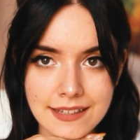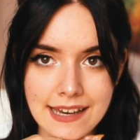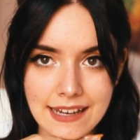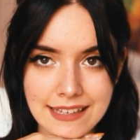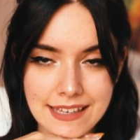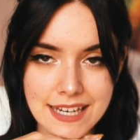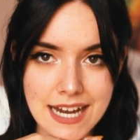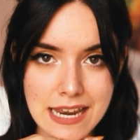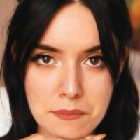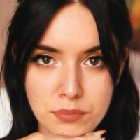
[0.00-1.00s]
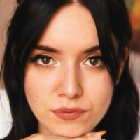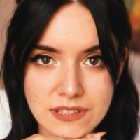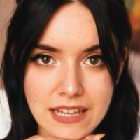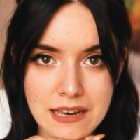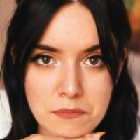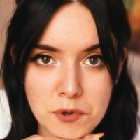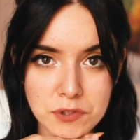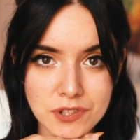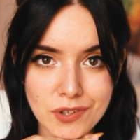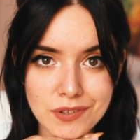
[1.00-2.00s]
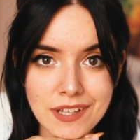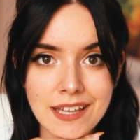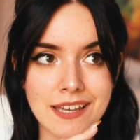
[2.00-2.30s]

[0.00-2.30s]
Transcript: de aquí a la punta del moño